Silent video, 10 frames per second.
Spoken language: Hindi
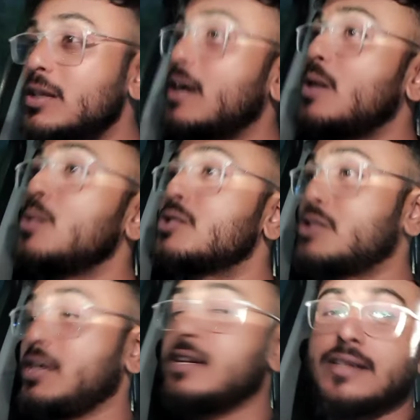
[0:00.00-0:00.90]
लगा वो oh
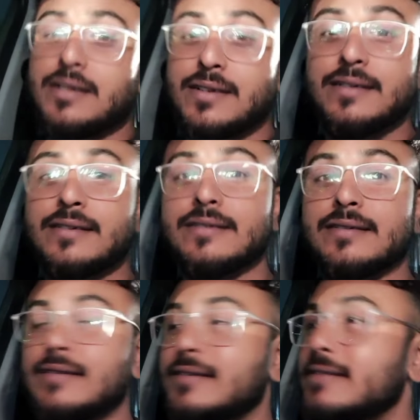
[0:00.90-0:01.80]
शेट
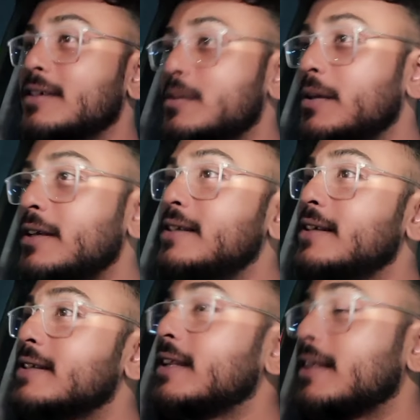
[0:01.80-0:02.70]
सच में किसी
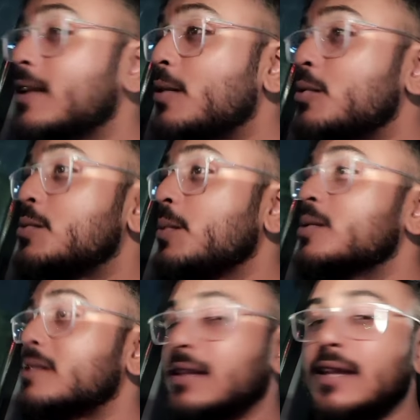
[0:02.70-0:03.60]
के साथ इतना कुछ भी
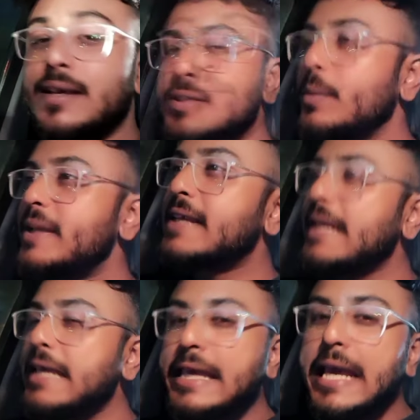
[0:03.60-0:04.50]
हो सकता है सो so बेसिकली